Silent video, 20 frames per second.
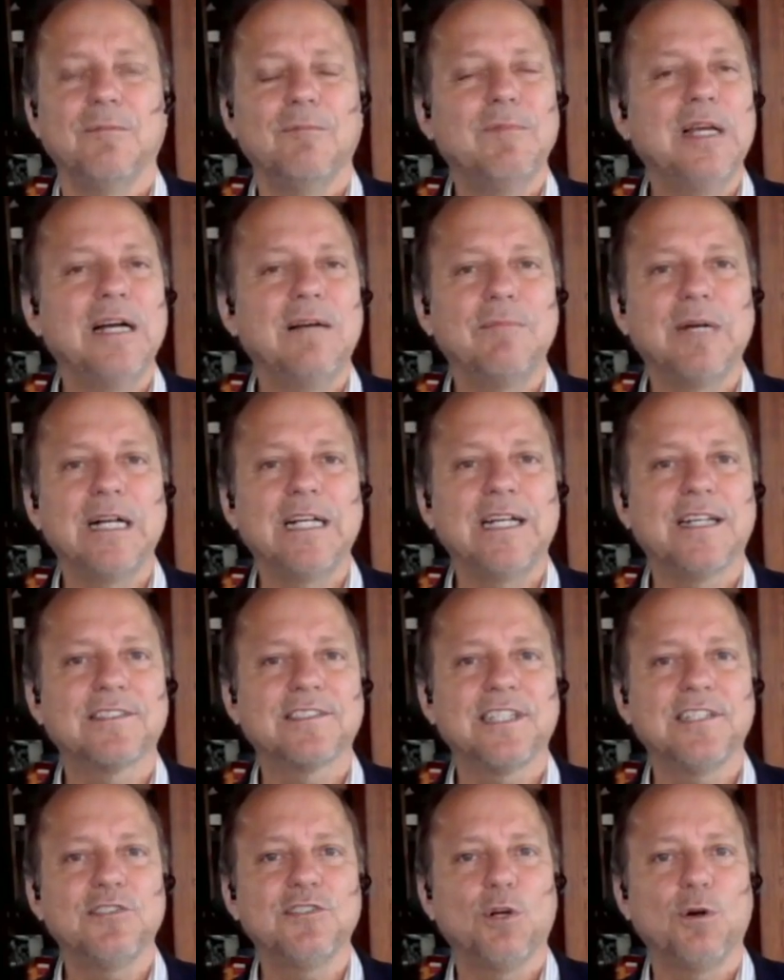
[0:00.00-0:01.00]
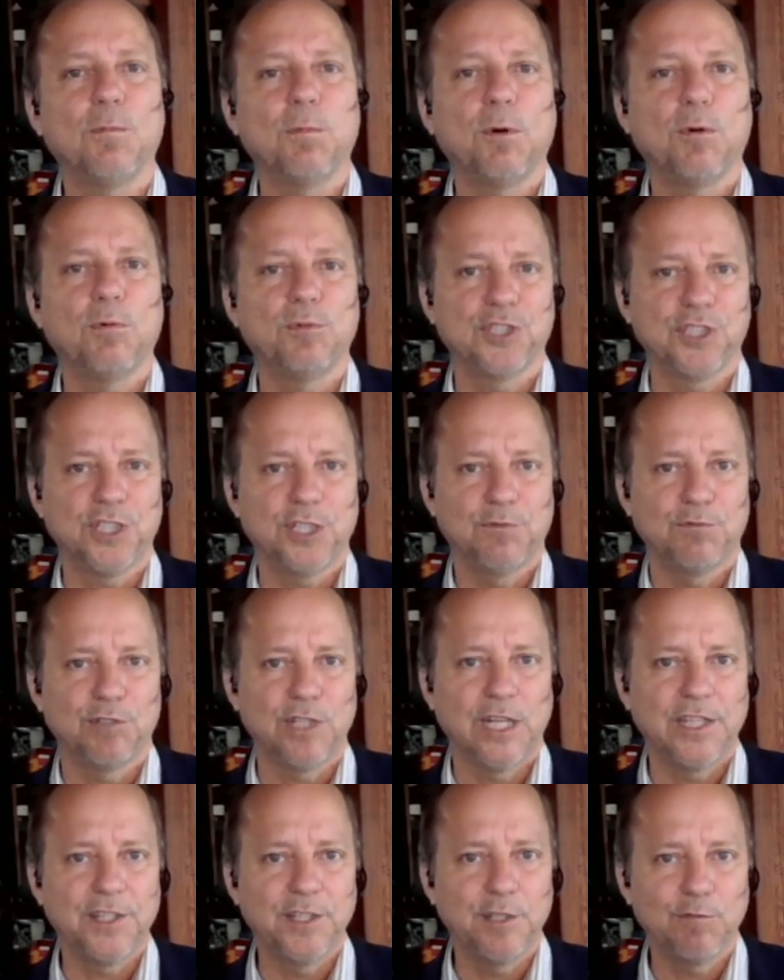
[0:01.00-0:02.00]
mais en magasin, ils ne sont pas obligés de
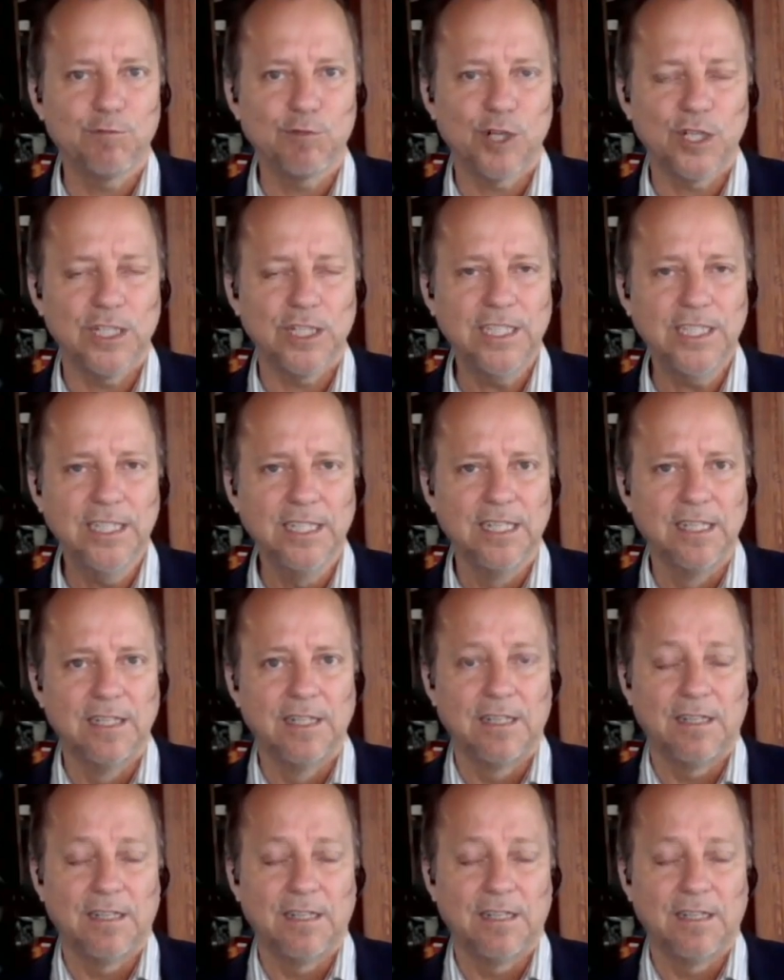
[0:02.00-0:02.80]
vous la dévoiler.